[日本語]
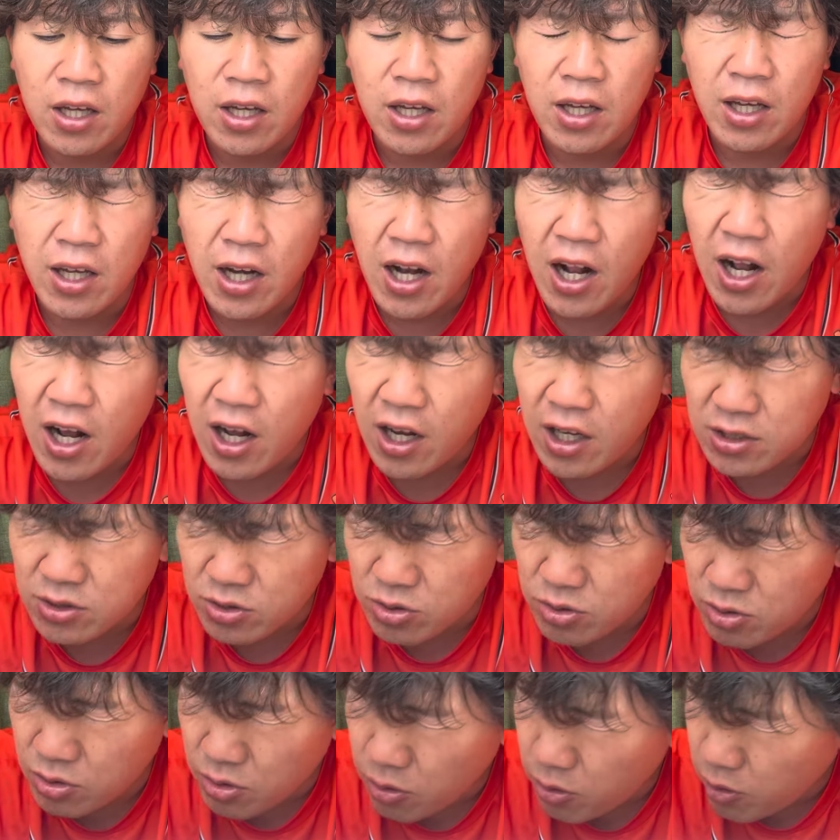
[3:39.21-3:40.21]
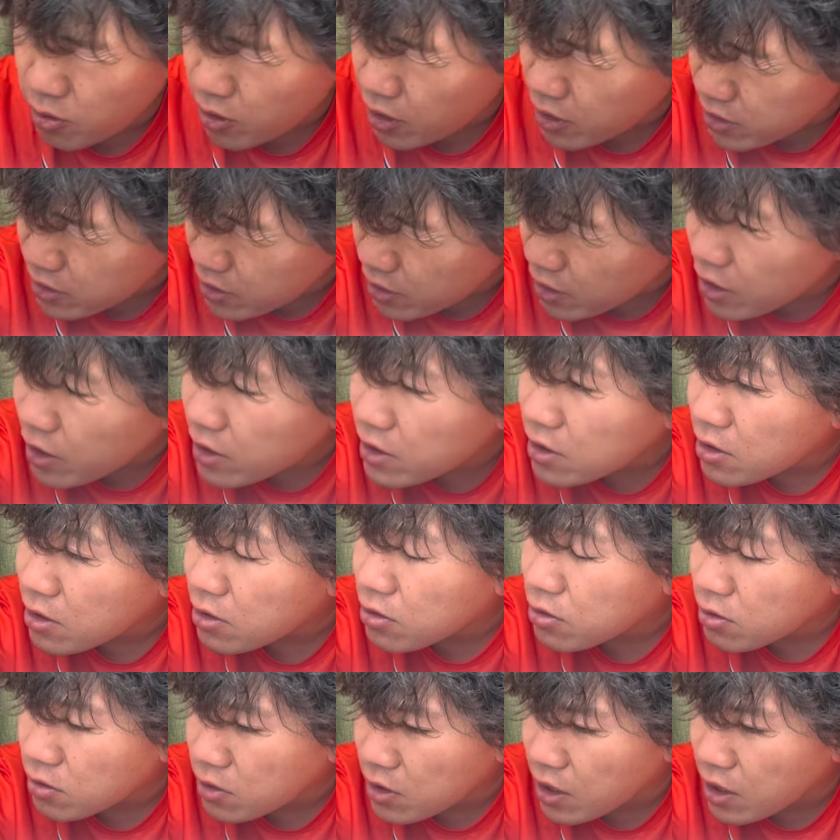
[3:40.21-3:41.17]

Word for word: エラーがちょっと多かったなっていうの